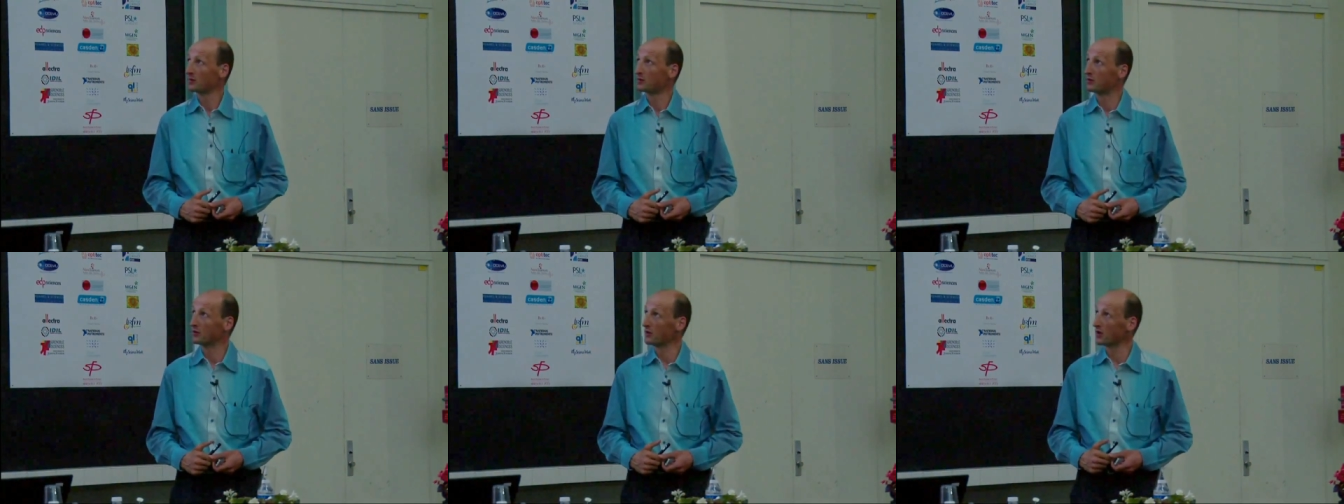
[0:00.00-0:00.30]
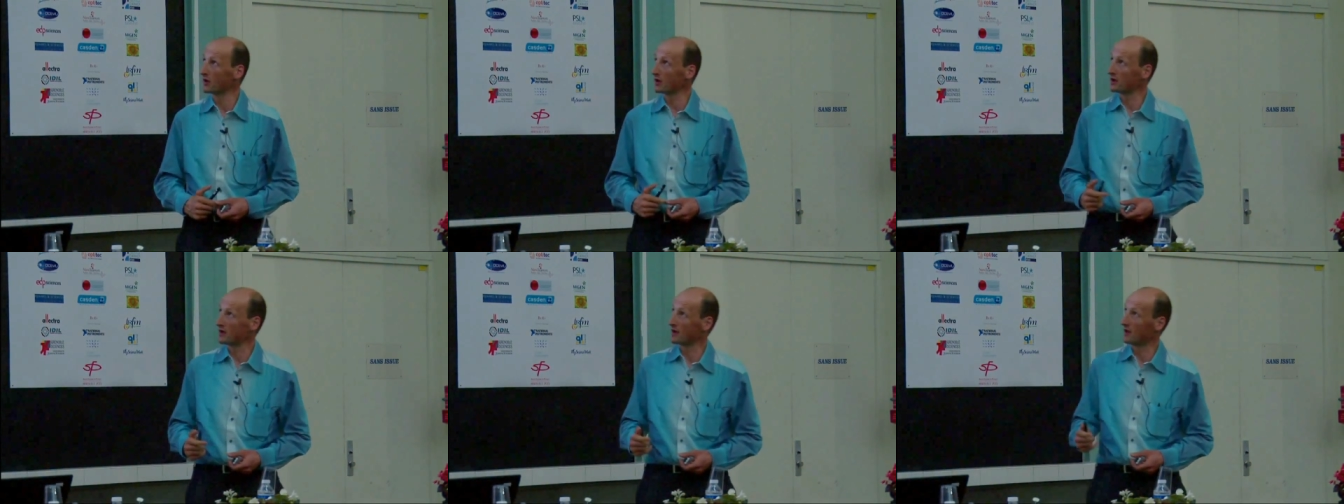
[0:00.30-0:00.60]

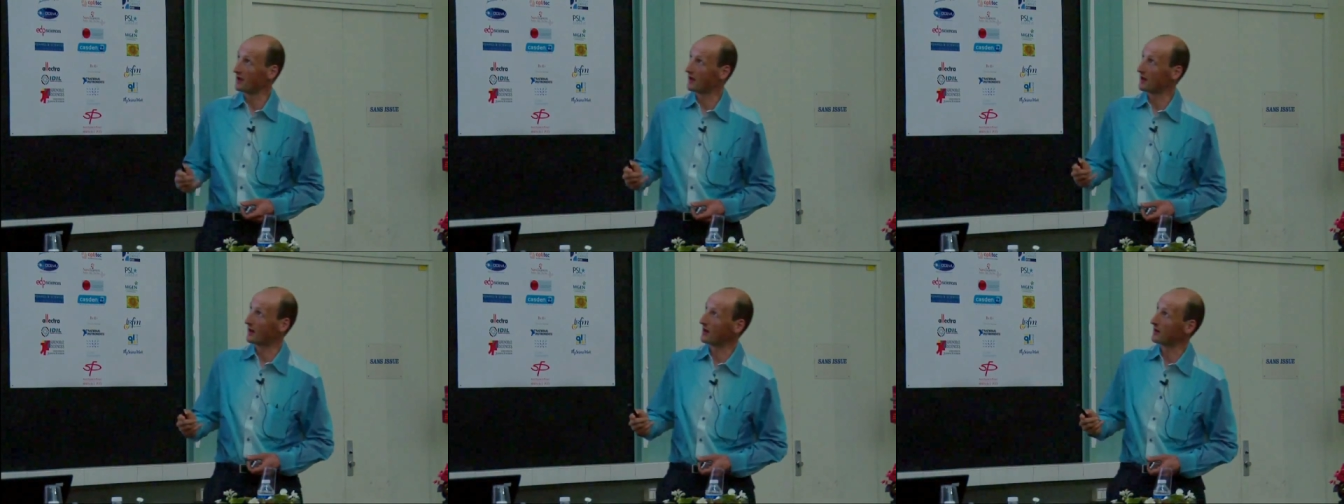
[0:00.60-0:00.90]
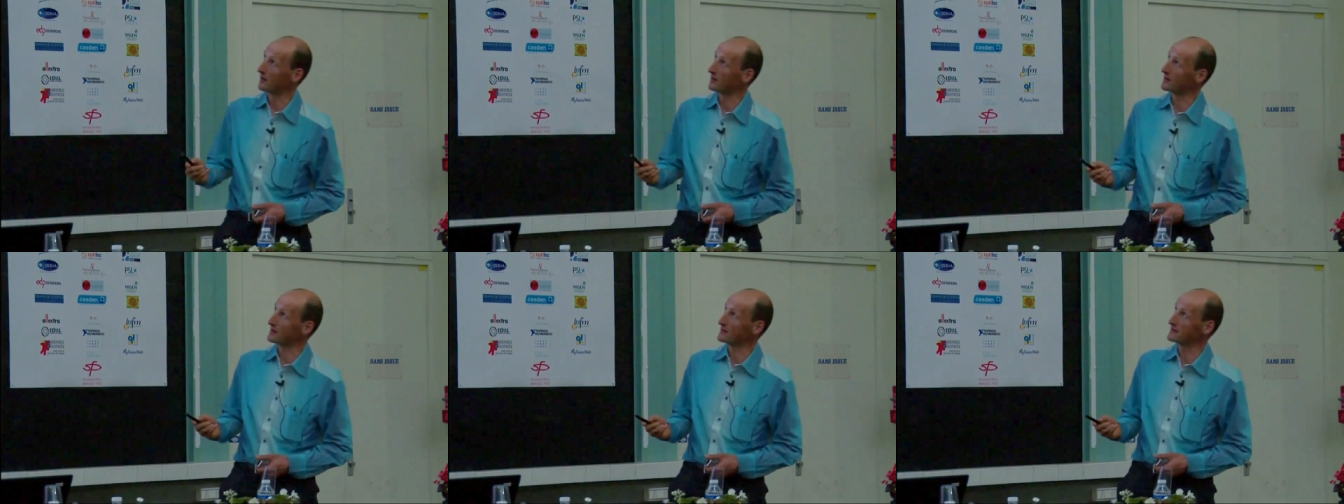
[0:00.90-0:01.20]
pour
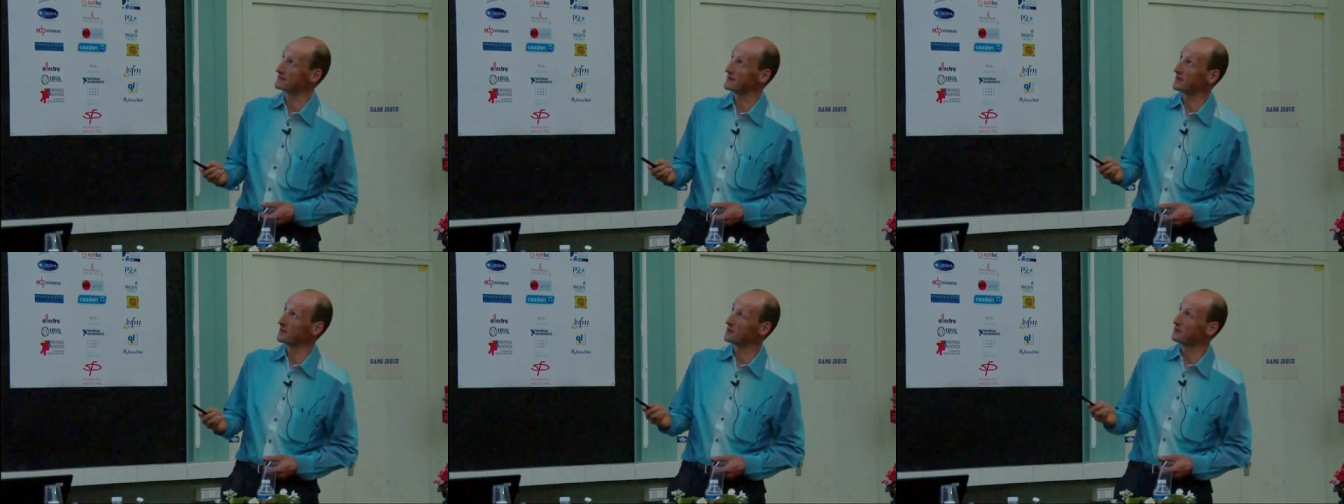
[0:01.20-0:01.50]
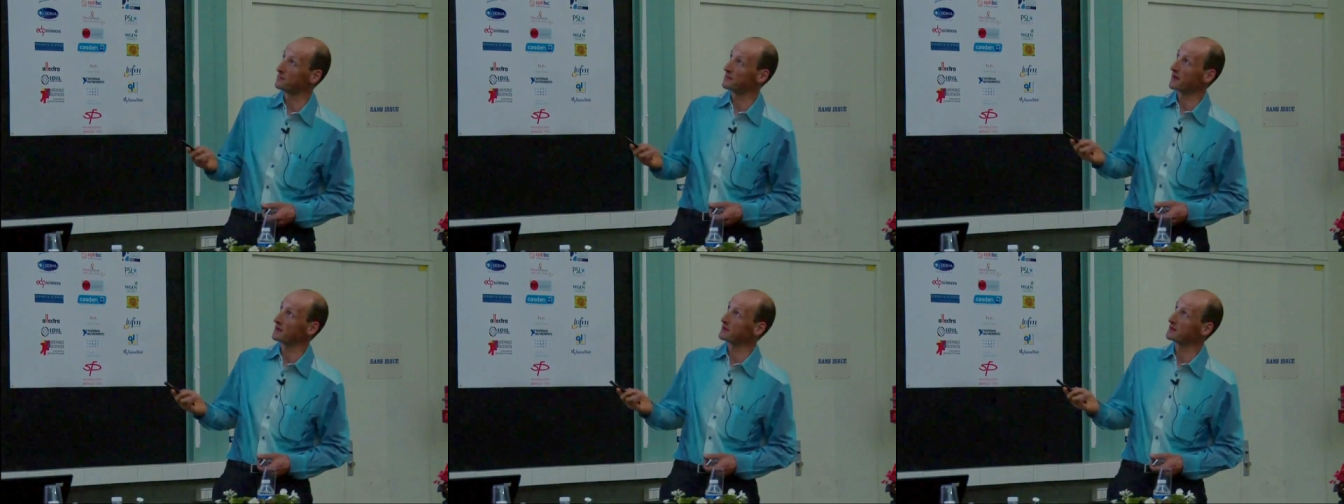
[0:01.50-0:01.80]
essayer de
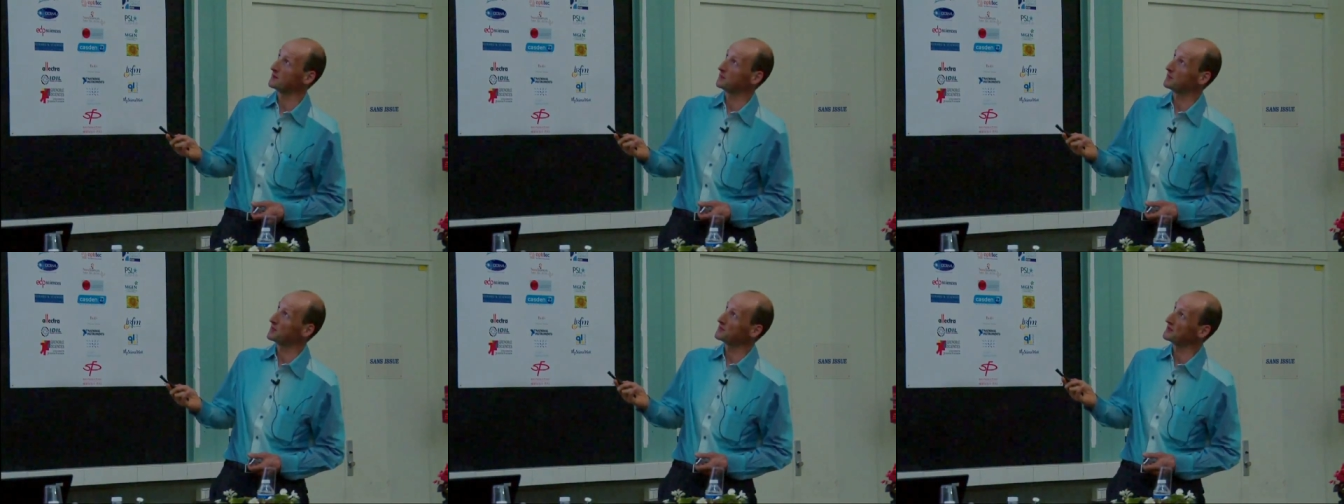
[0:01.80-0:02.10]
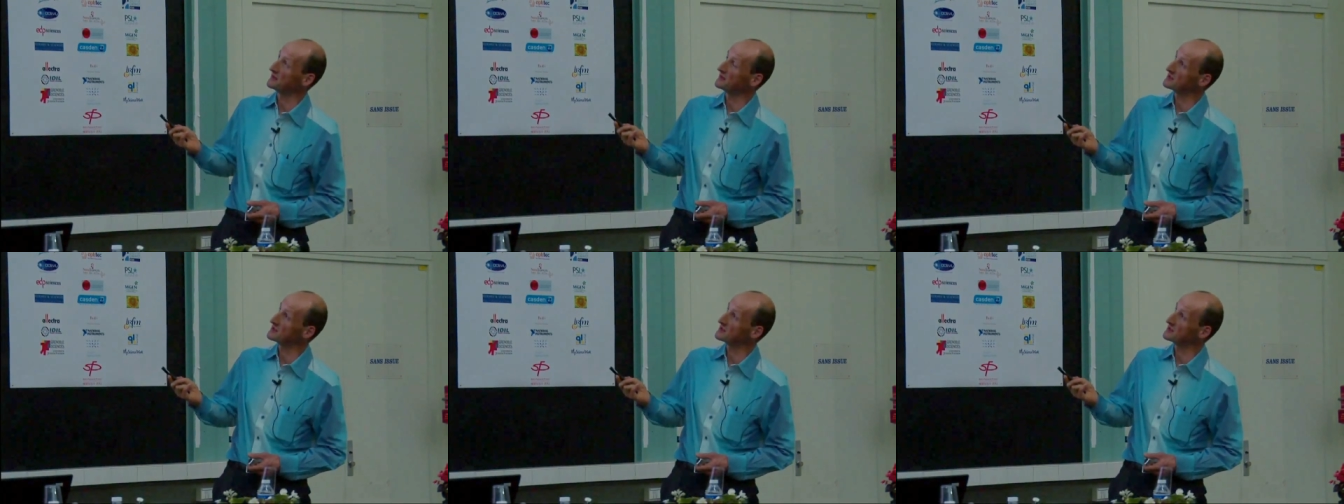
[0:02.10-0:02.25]
faire des petits